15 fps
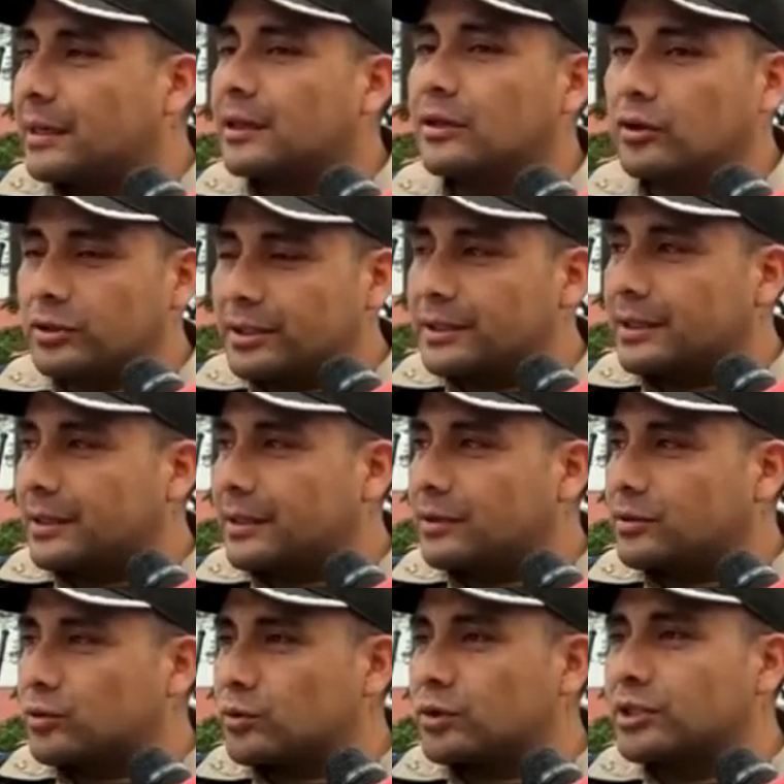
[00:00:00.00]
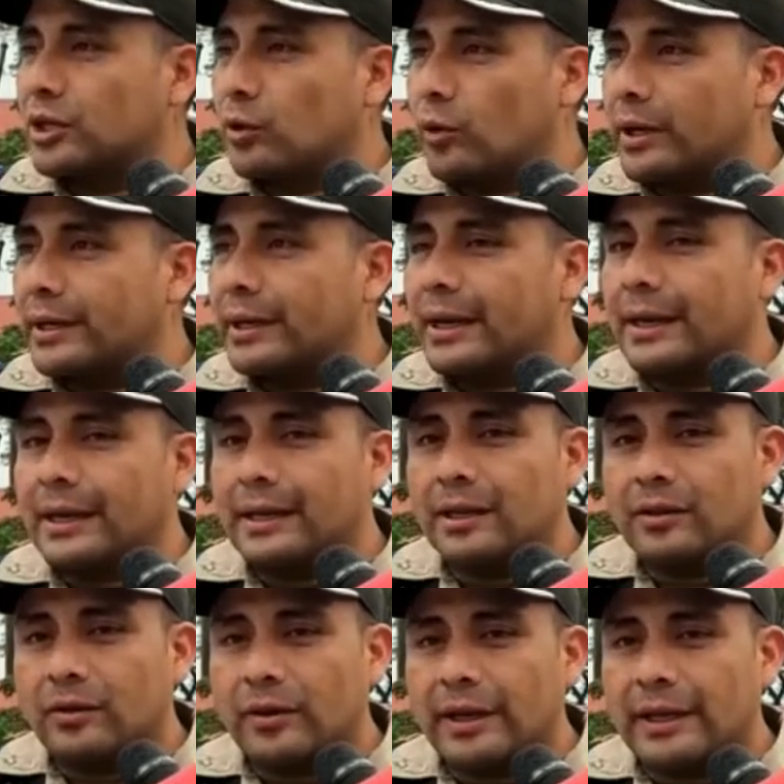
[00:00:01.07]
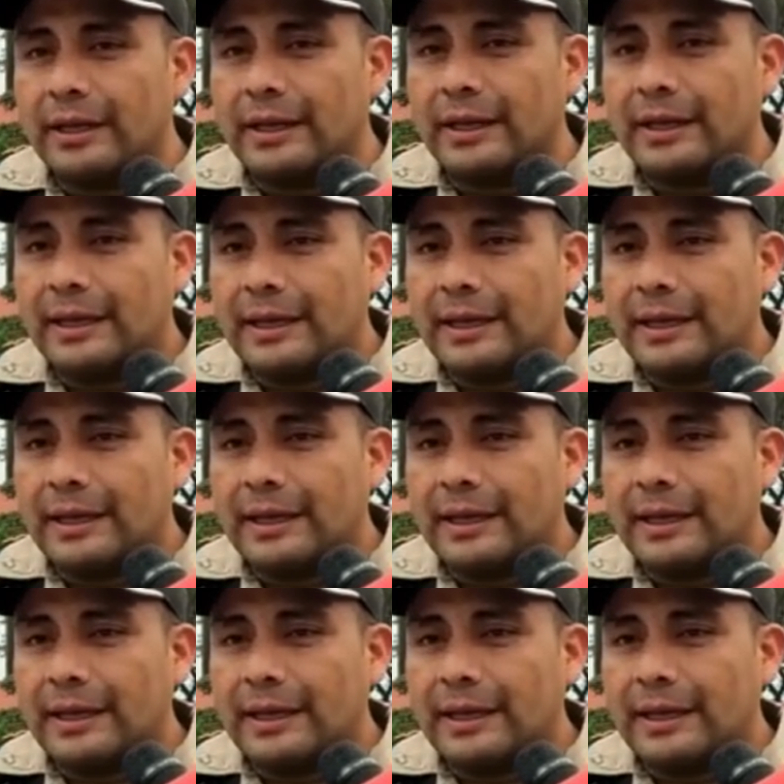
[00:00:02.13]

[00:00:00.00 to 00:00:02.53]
Dos detenidos. Uno se encuentra herido en